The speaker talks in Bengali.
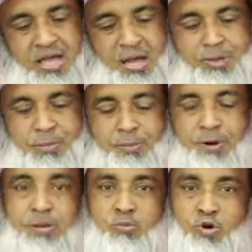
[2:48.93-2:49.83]
আমি এ
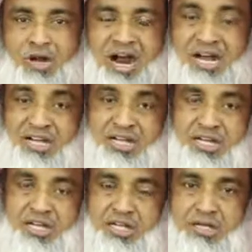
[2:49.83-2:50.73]
ব্যাপারে মোট
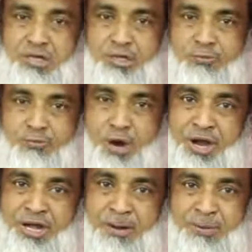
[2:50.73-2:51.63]
আটটি
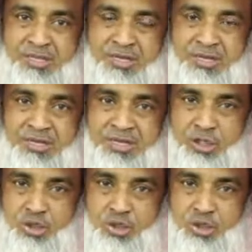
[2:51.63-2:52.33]
পয়েন্ট আপনাদেরকে